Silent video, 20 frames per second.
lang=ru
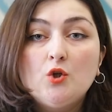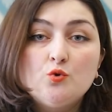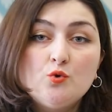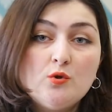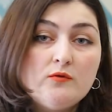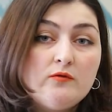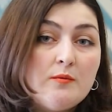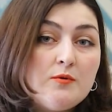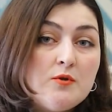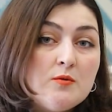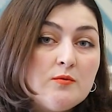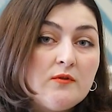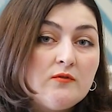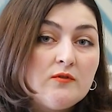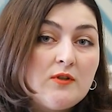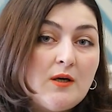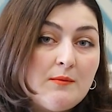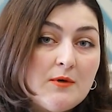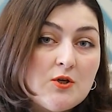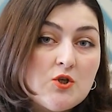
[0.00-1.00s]
Ну и, в
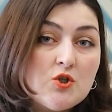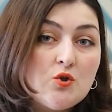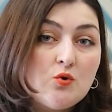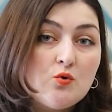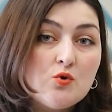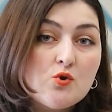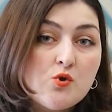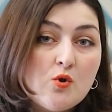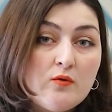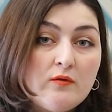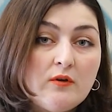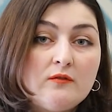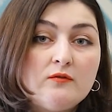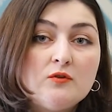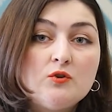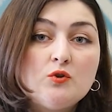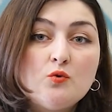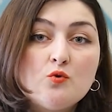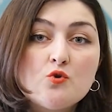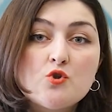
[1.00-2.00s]
общем-то, в домашних
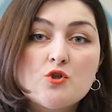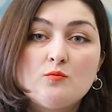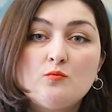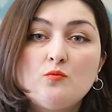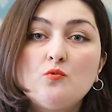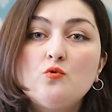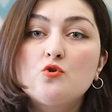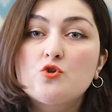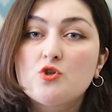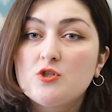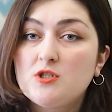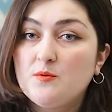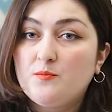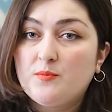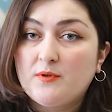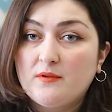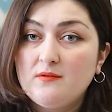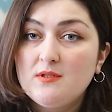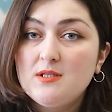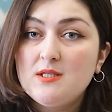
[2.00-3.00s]
условиях вы тоже
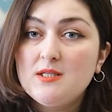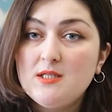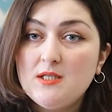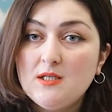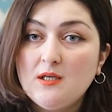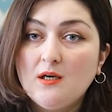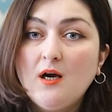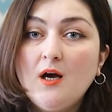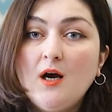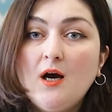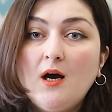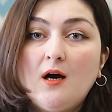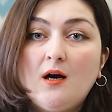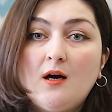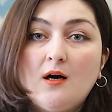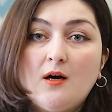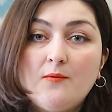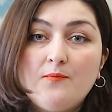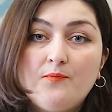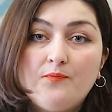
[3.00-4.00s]
можете провести
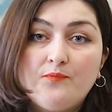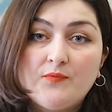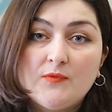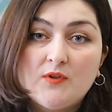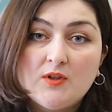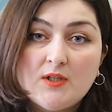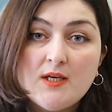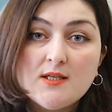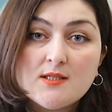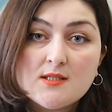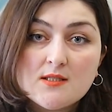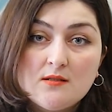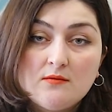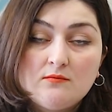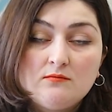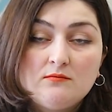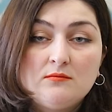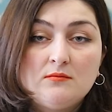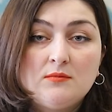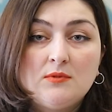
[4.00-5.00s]
эм, тест